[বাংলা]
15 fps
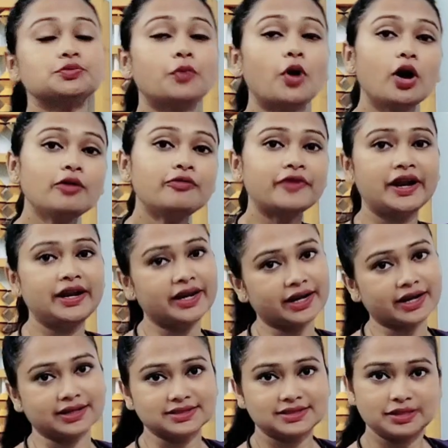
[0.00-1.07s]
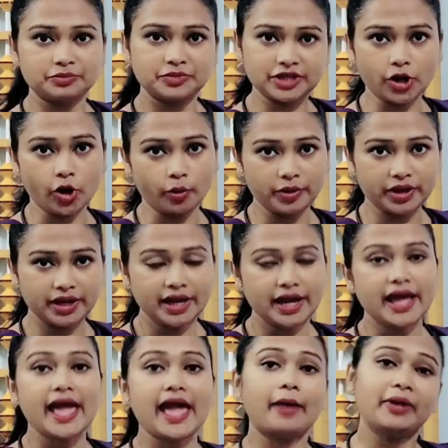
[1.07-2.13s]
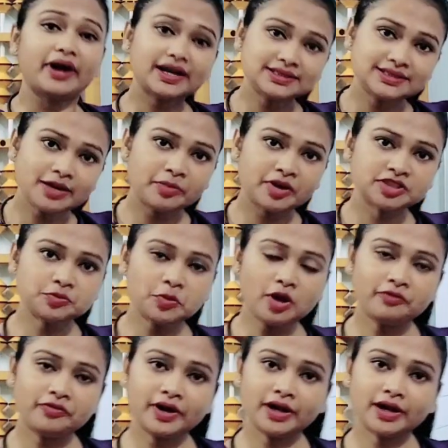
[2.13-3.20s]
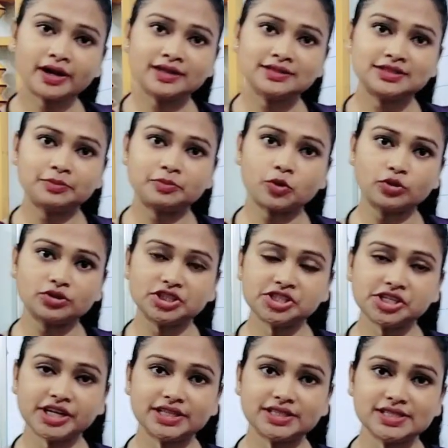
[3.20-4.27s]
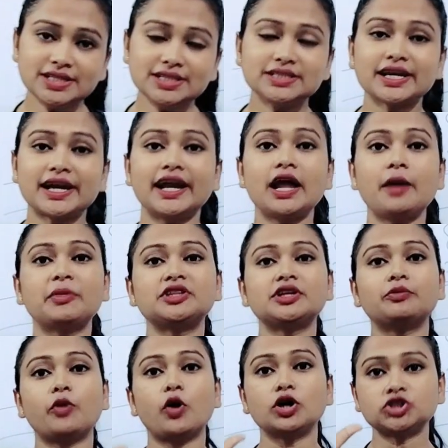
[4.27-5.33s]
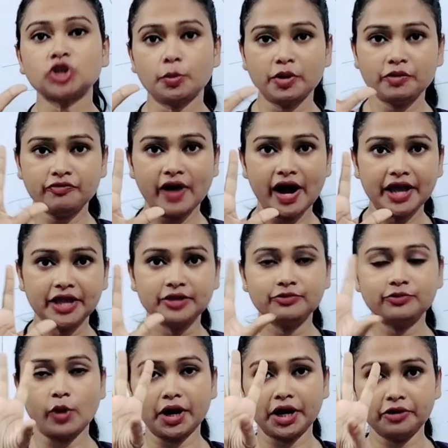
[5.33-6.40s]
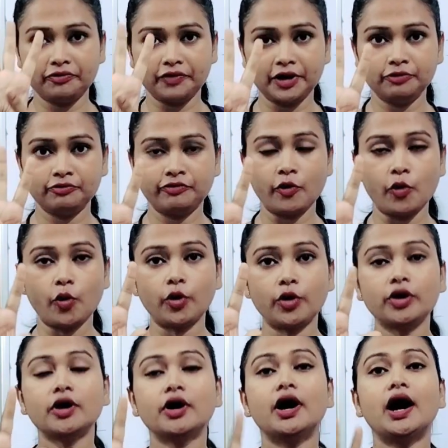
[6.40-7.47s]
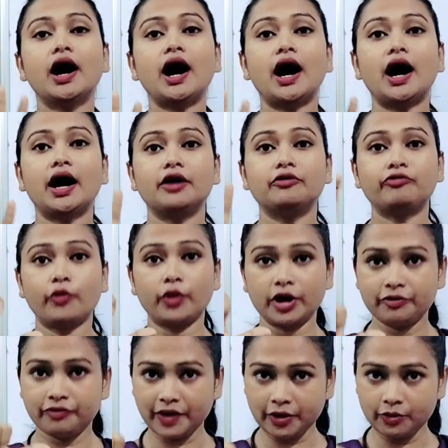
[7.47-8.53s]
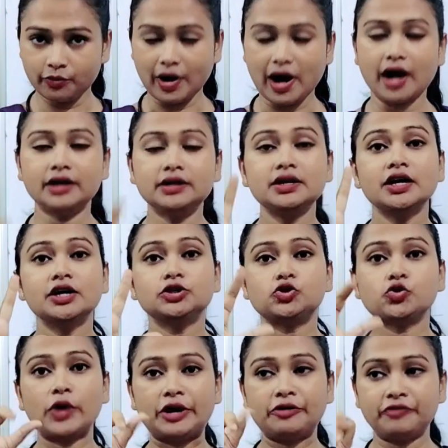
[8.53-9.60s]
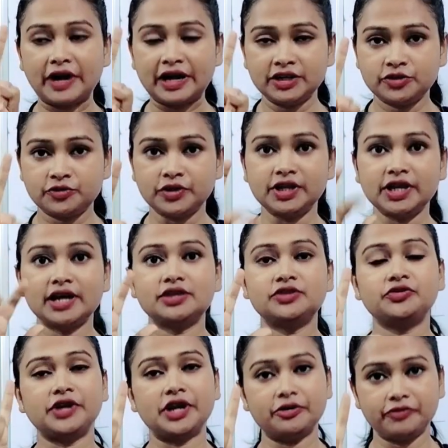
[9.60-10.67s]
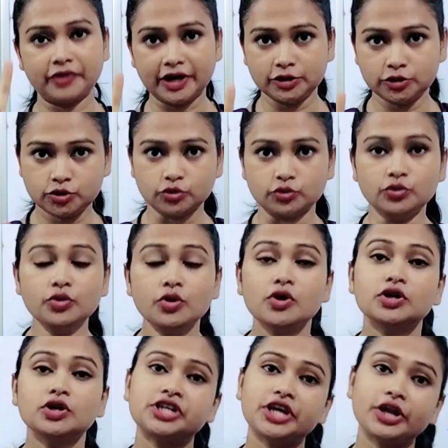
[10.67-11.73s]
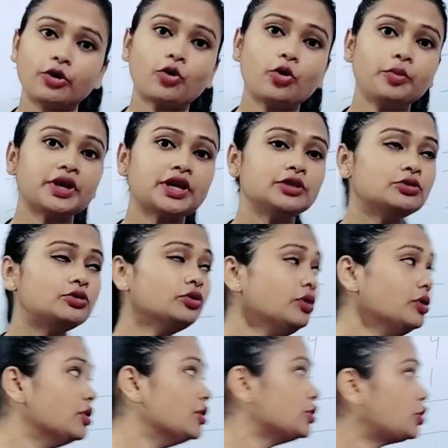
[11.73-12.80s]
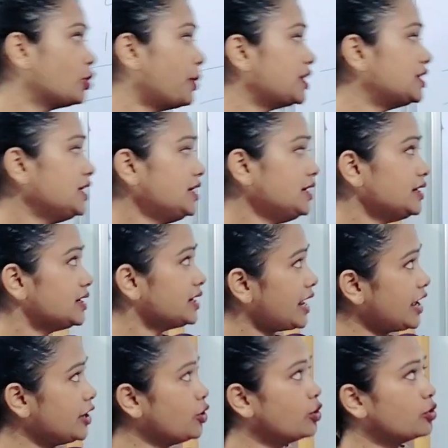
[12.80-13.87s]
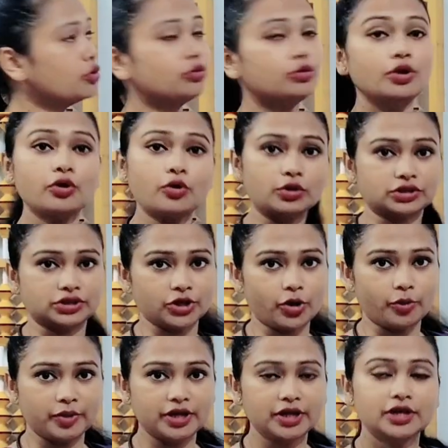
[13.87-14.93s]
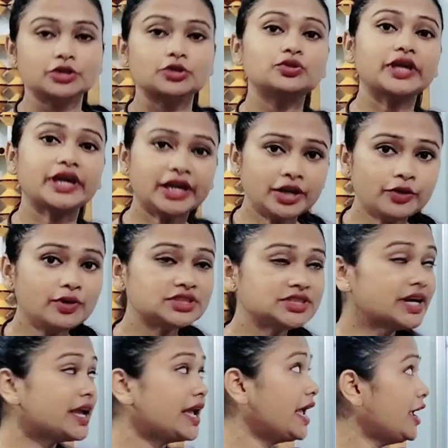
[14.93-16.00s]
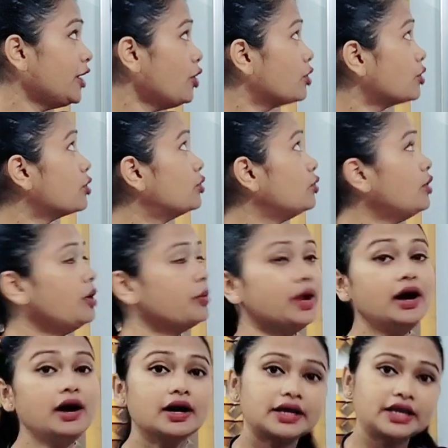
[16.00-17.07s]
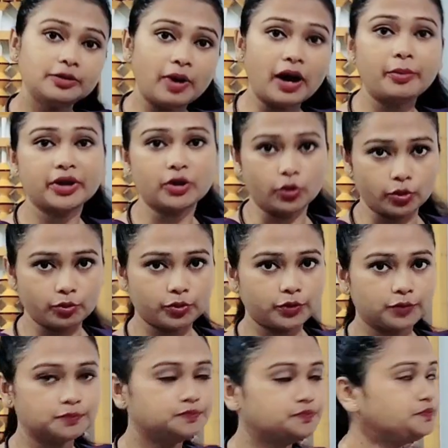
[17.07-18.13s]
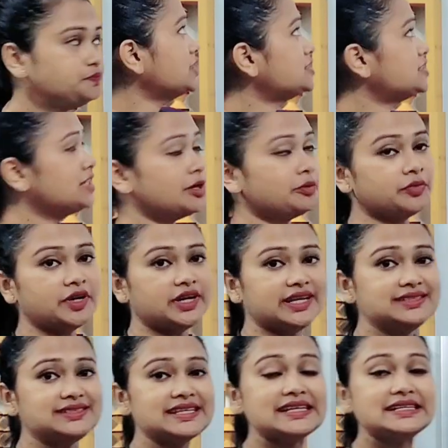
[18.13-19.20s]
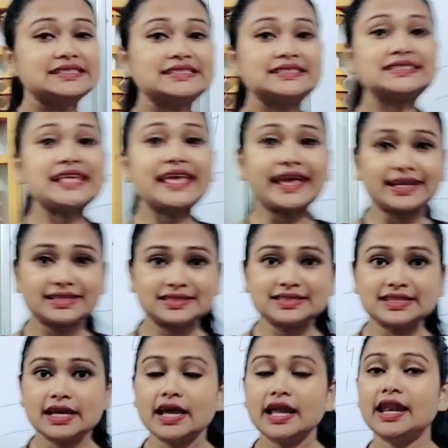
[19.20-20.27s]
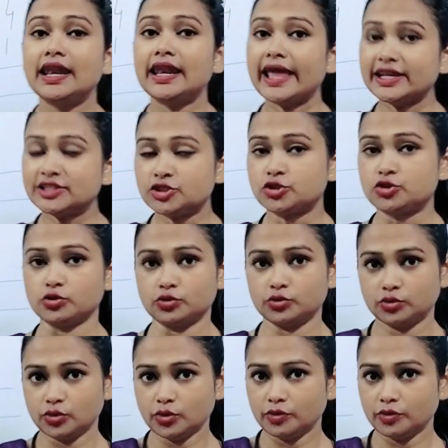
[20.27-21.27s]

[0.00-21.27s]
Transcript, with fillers: স্মল ফ্রেন্ডের কনসেপ্টে হবে অ্যাবাকাসে আমরা স্মল ফ্রেন্ডের কনসেপ্ট করতে শিখেছি যেখানে আমাদের বস হবে ফাইভ ওয়ানের ফ্রেন্ড ফোর আর এর ফ্রেন্ড ওয়ান টু এর ফ্রেন্ড থ্রি আর থ্রি এর ফ্রেন্ড টু সেরকমই কিন্তু তোমাদের এই অঙ্কগুলো করতে হবে তো দেখে নেওয়া যাক এই অঙ্কগুলো আমরা কিভাবে করবো first number is 6 less 2